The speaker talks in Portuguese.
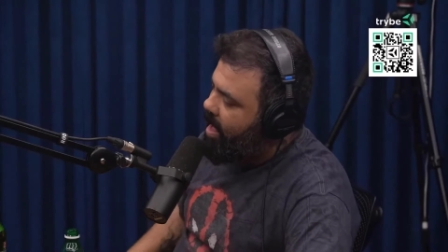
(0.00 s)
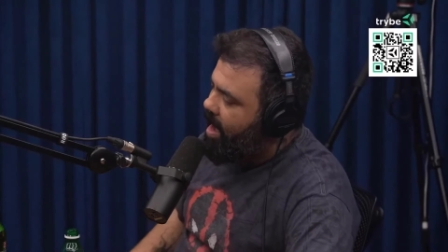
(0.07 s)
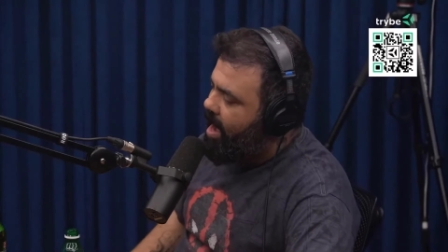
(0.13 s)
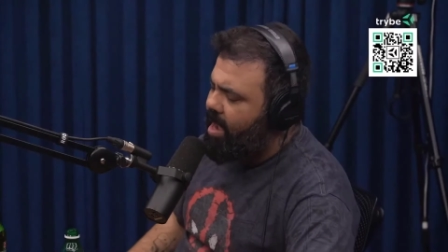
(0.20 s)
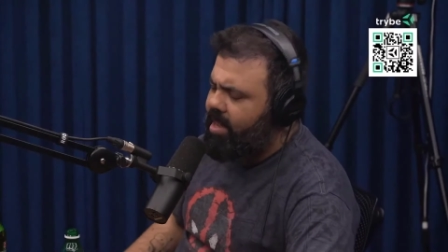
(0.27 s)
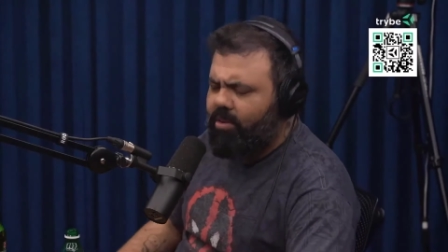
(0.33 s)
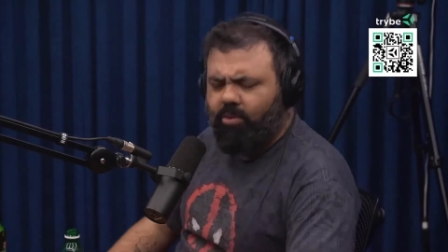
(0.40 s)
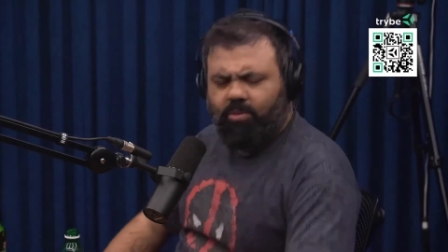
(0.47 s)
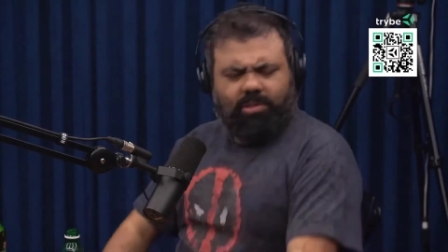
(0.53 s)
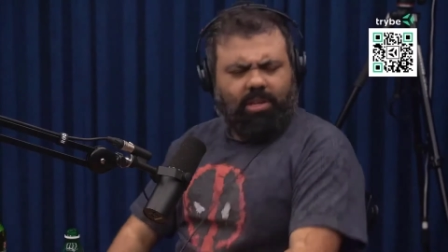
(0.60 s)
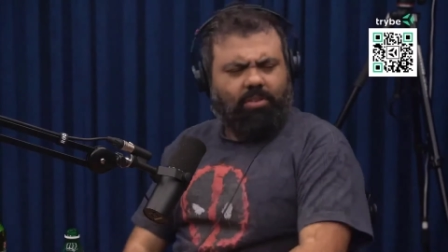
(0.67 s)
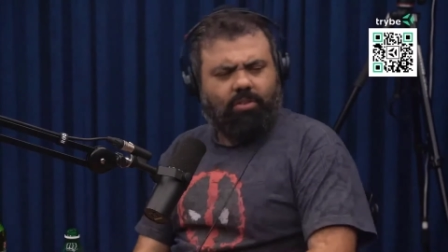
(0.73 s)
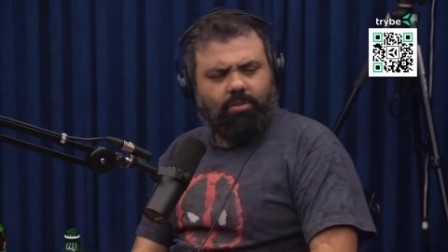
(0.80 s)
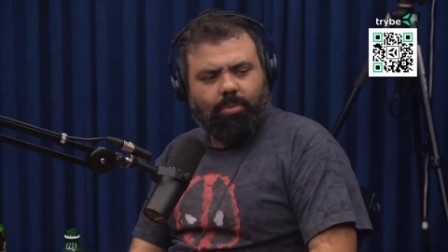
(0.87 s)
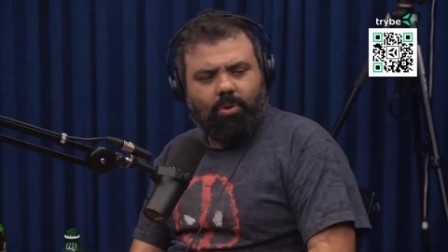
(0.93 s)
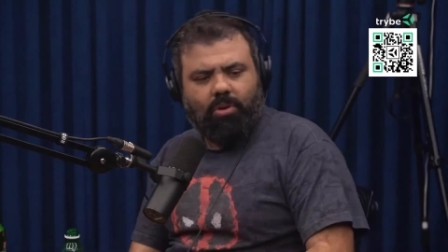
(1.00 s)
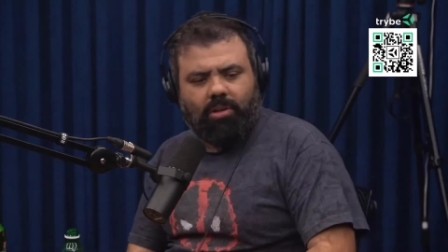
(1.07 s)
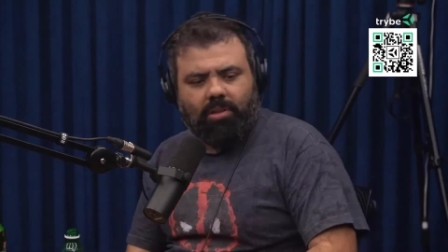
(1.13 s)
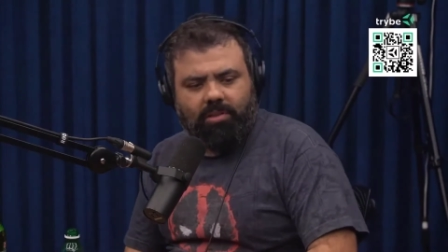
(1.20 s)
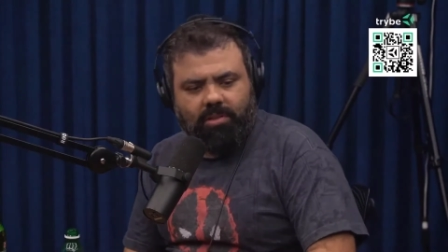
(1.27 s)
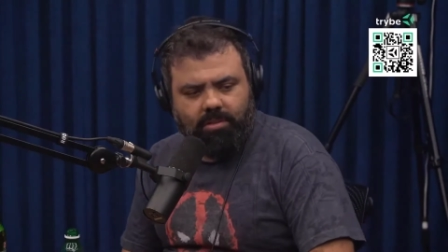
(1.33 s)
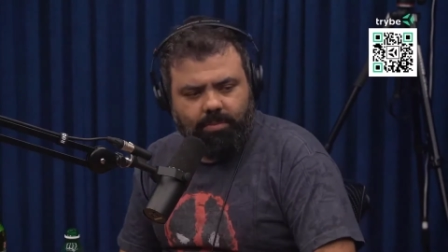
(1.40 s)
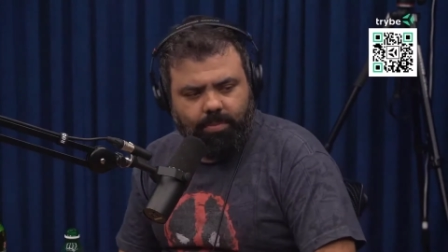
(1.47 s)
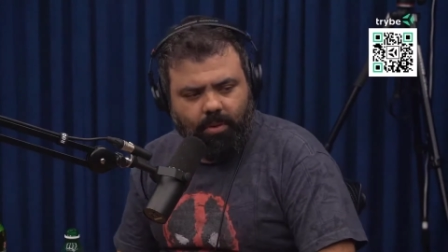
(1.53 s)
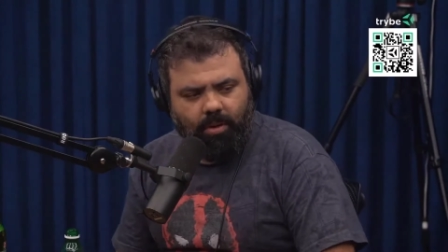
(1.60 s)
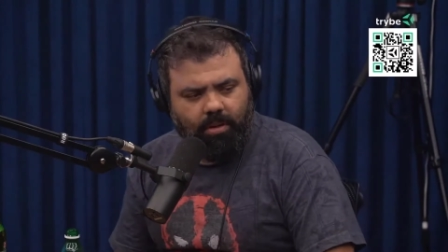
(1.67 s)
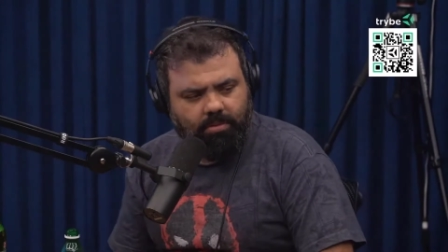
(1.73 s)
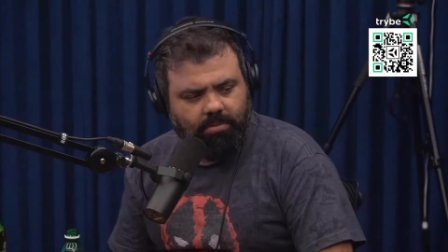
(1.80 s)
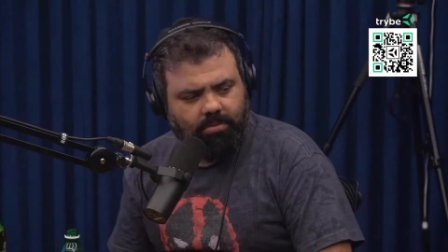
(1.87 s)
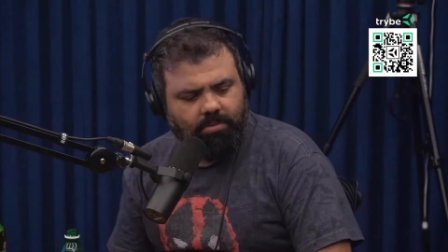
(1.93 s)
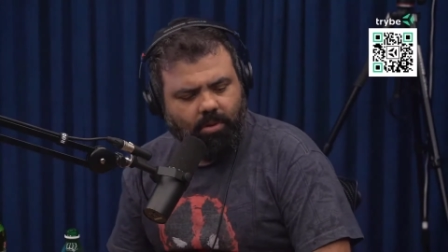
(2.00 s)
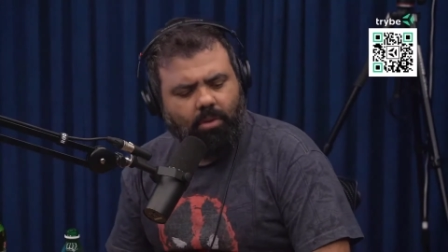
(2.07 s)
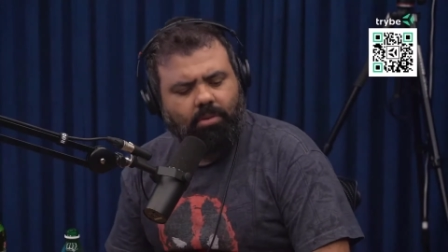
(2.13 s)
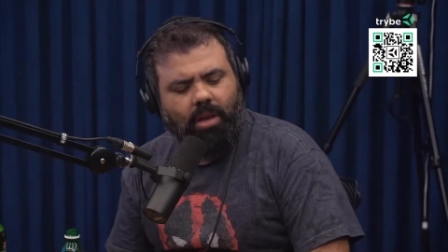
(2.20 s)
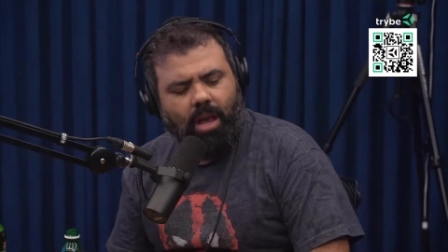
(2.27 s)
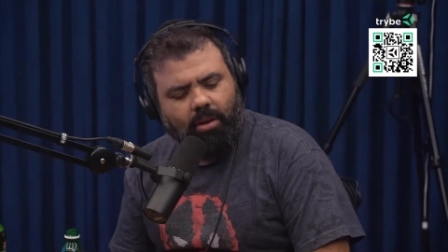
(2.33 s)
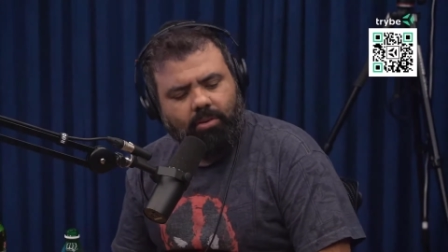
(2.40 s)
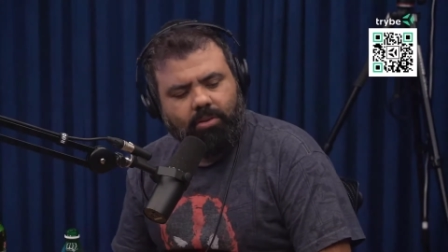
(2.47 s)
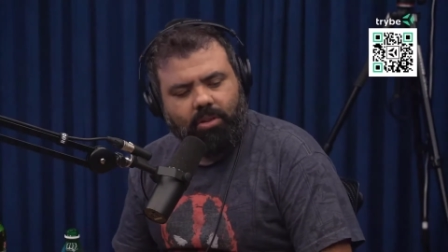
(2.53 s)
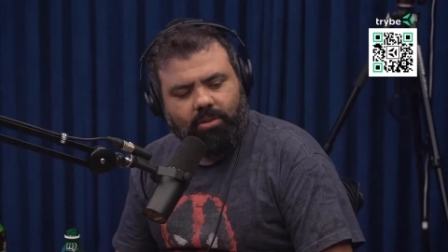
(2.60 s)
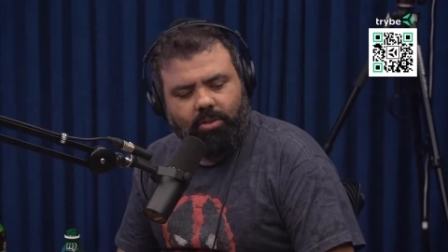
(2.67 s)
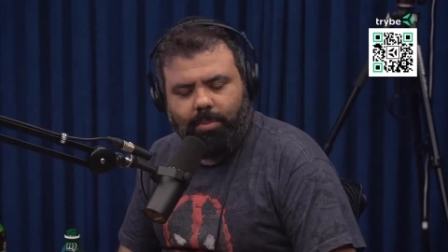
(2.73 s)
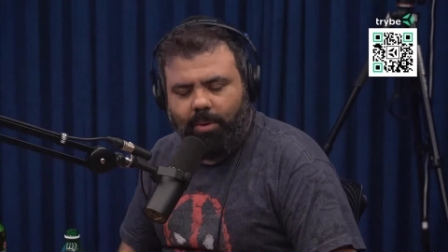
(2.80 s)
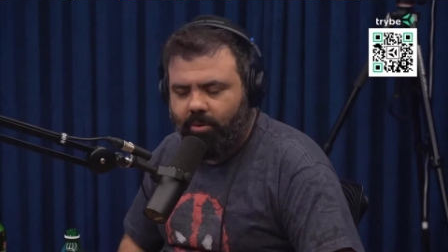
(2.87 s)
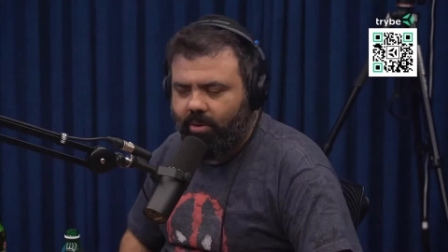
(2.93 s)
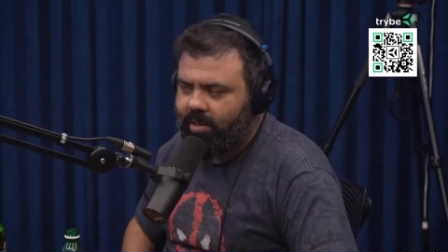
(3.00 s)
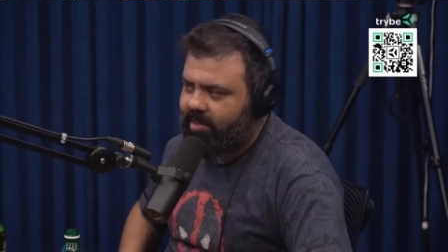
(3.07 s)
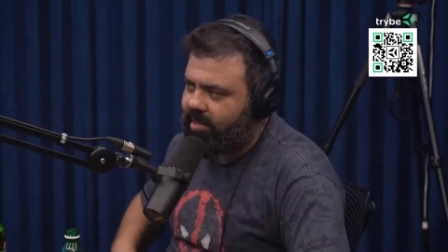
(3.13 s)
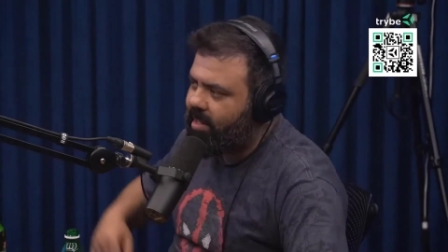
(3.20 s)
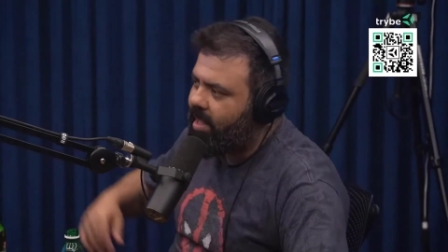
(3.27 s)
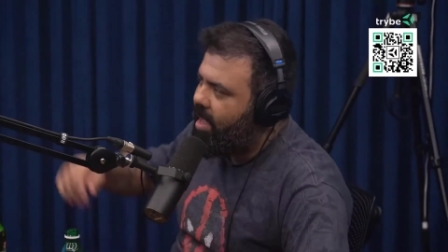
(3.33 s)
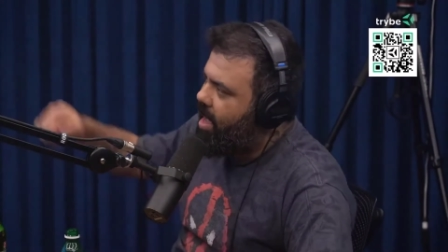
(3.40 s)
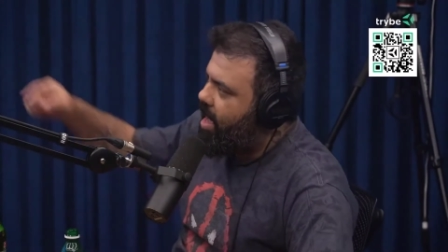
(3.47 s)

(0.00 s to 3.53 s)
Aí o sargento me olhou aqui assim, pô, qual que é? Qual que é o teu bagulho assim?